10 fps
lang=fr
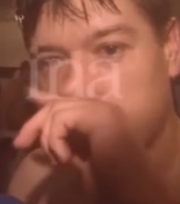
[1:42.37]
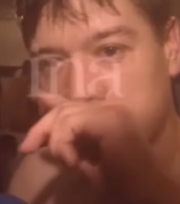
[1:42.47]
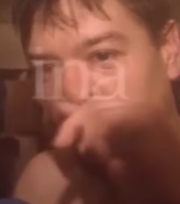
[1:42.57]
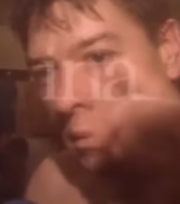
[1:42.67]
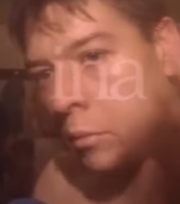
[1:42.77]

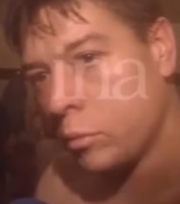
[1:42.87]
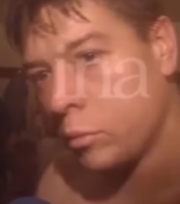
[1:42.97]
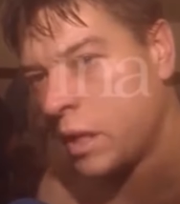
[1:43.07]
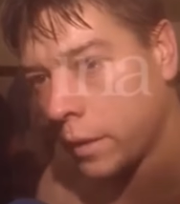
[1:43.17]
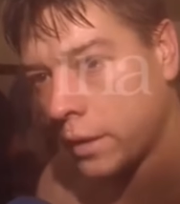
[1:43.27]
j'ai quand même une
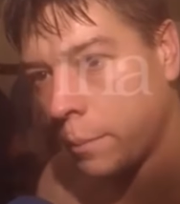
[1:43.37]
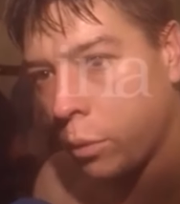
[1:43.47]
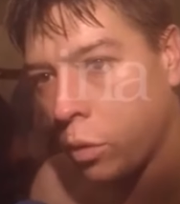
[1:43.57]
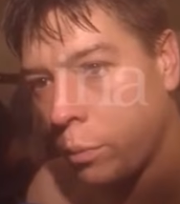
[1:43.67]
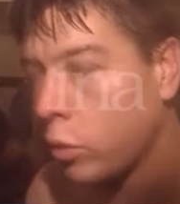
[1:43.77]
petite pensée
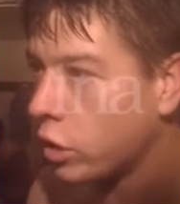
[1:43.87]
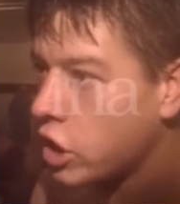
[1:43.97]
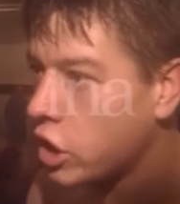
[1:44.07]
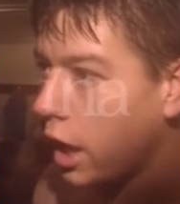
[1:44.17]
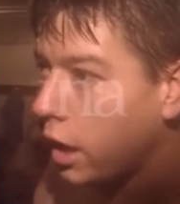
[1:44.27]
pour, pour René
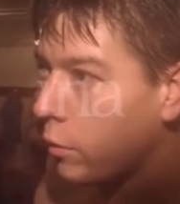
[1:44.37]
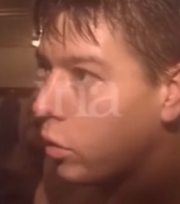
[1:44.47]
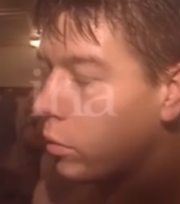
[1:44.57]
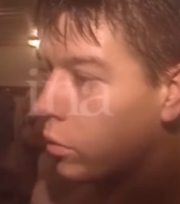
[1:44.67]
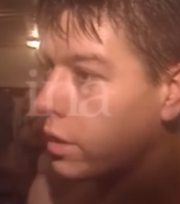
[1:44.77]
Girard,
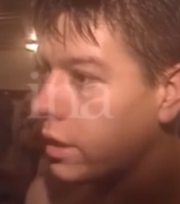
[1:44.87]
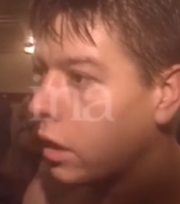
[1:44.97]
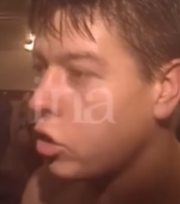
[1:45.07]
mon ancien